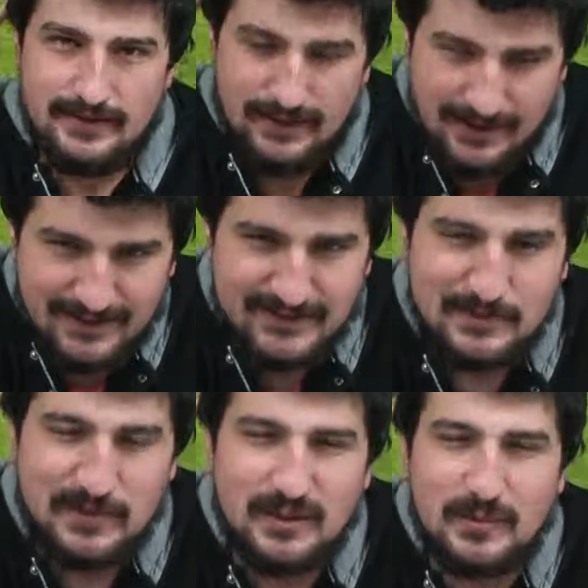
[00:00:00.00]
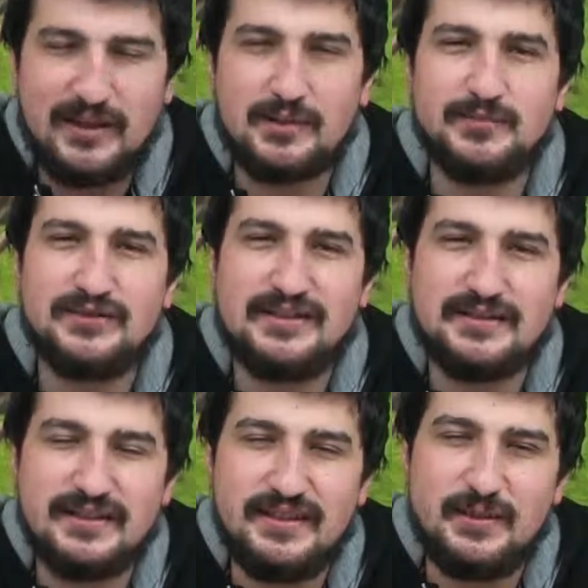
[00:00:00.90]
Herkese merhabalar. Bunun
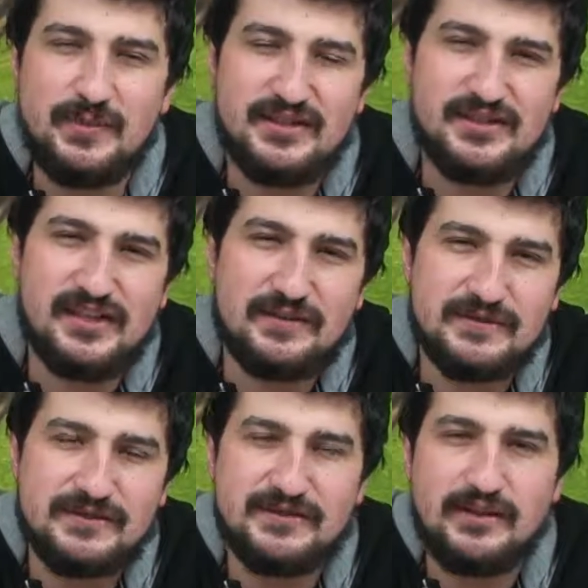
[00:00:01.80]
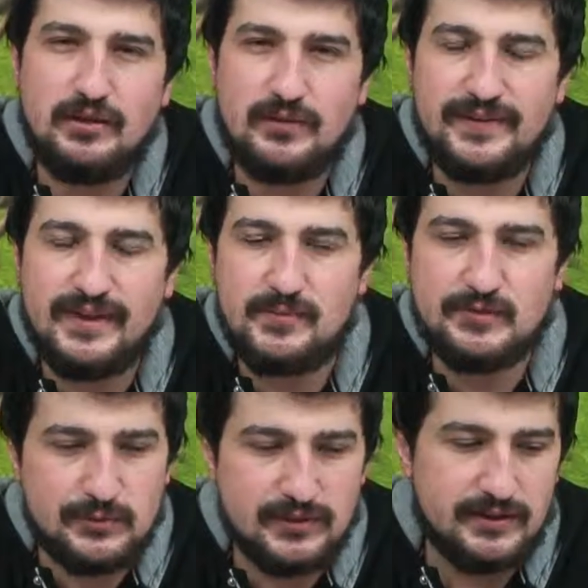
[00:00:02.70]
Bundesliga'nın 22. haftasında Hoffenheim
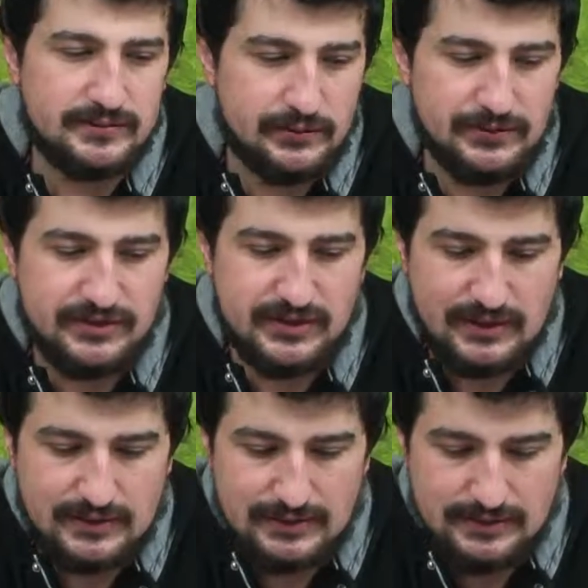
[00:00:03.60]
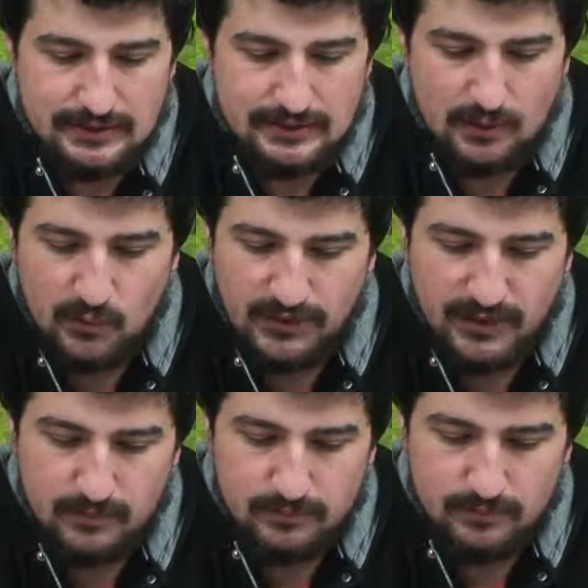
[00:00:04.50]
Stuttgart'la oynayacak. E,
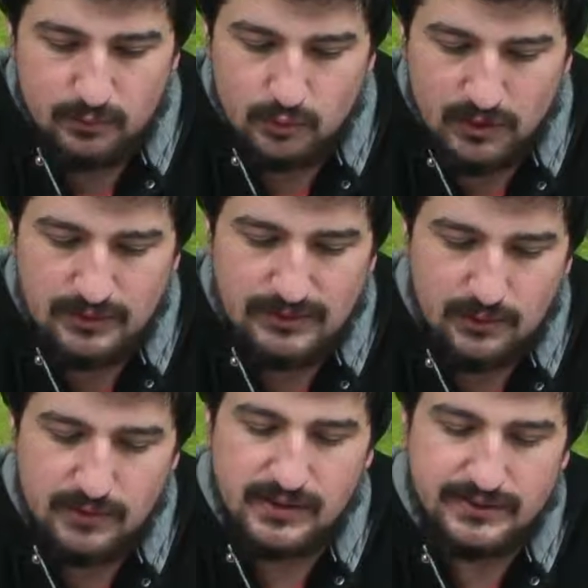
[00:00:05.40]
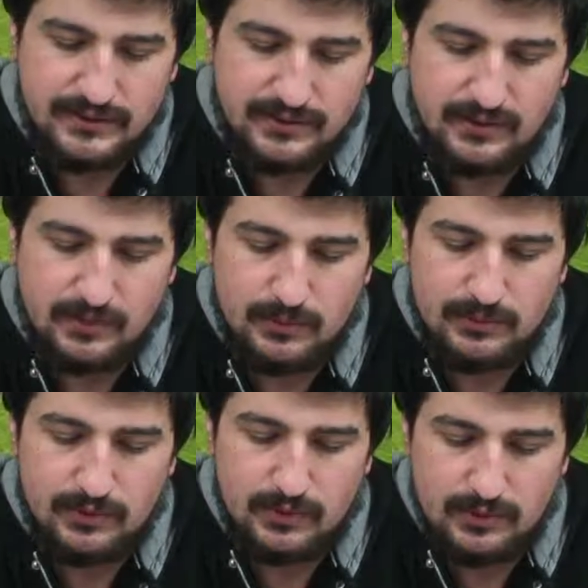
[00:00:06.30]
Hoffenheim şu an ligde 16. sırada
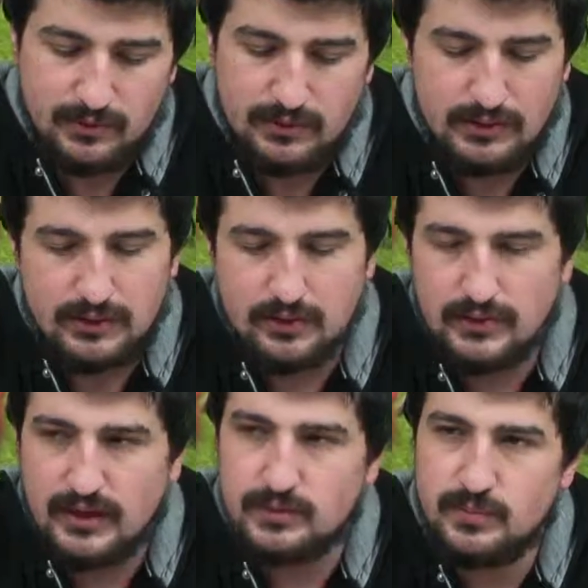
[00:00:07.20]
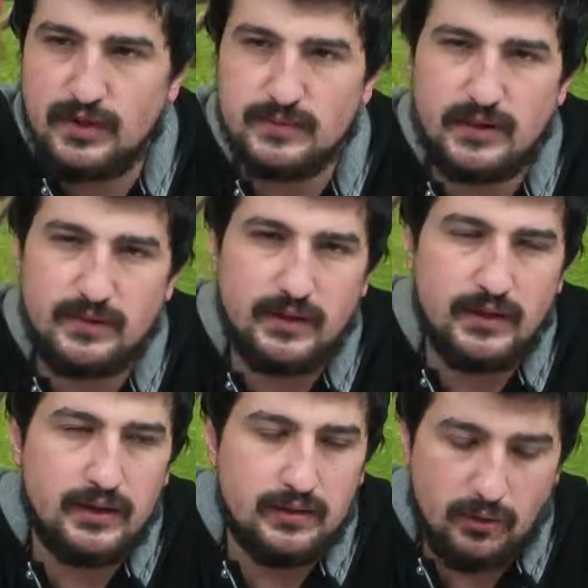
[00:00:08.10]
bulunuyor. E, ee, 16 puanı var ve
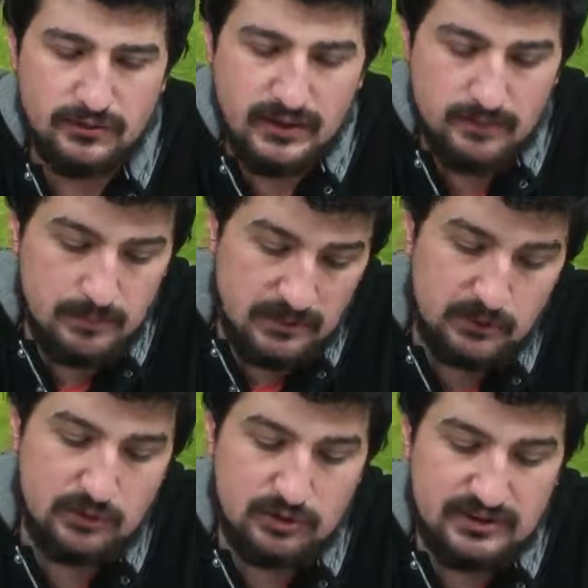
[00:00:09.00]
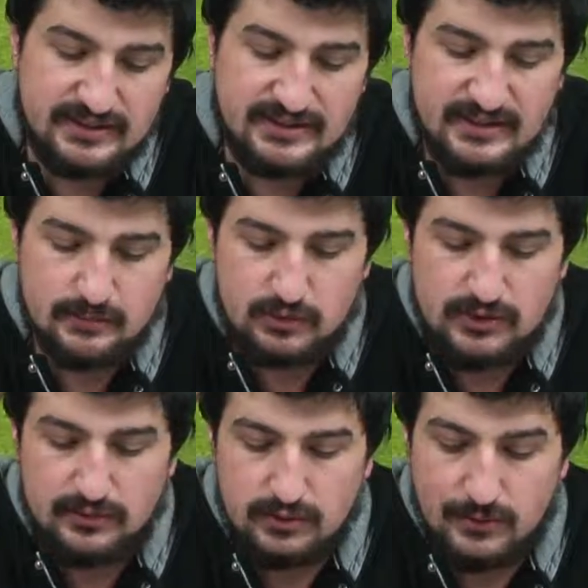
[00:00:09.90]
ondan bir üst sıradaki takım
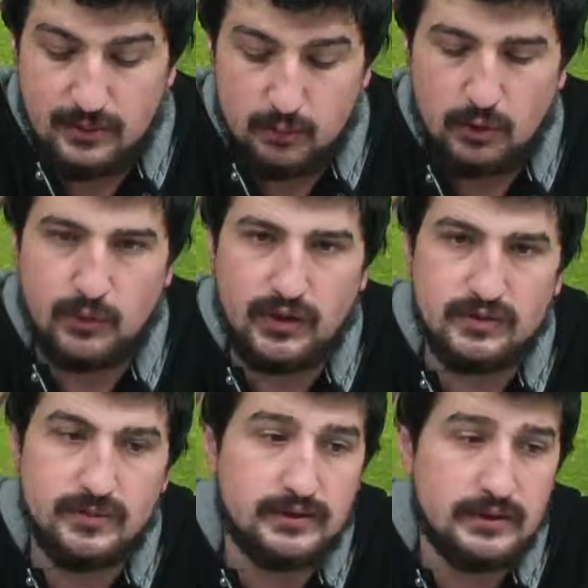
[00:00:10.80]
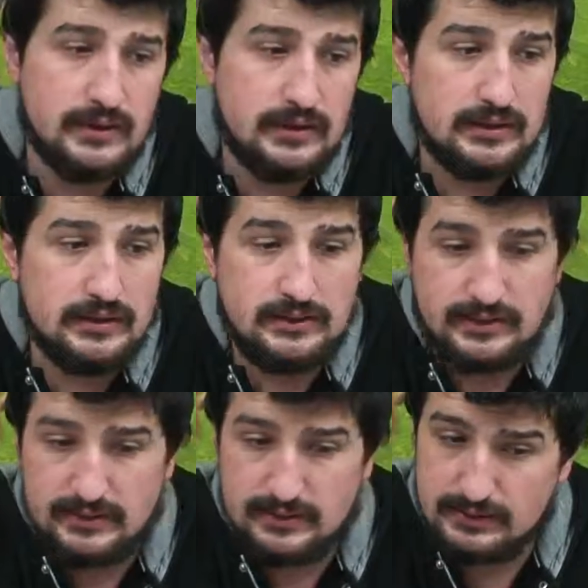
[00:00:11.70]
Düsseldorf 24 puanı var. E,
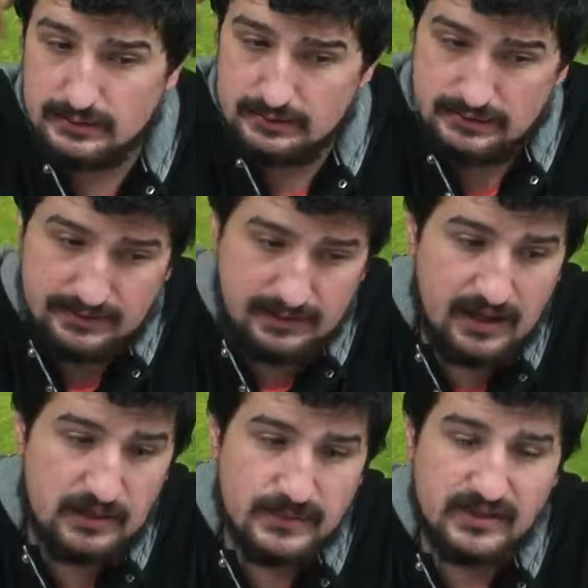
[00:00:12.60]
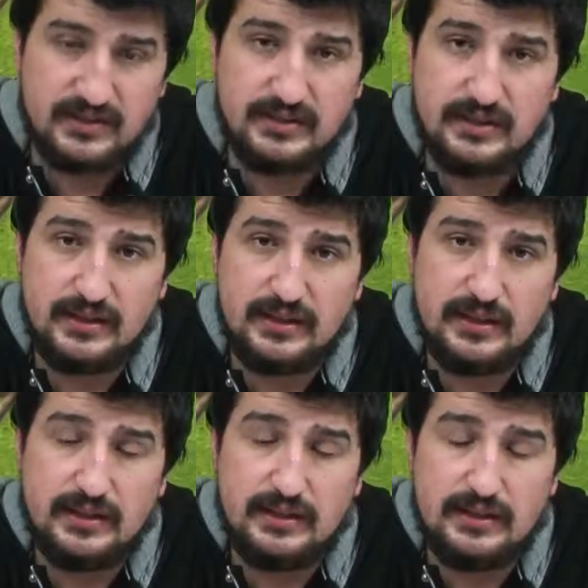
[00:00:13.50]
hani ligde kalmak için hani
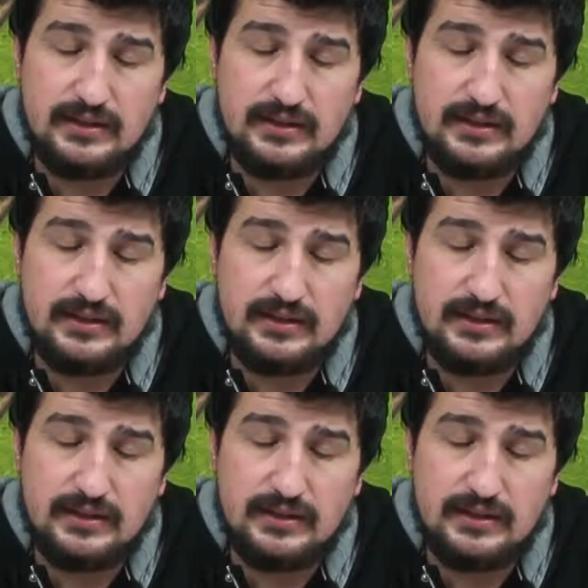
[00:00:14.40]
e,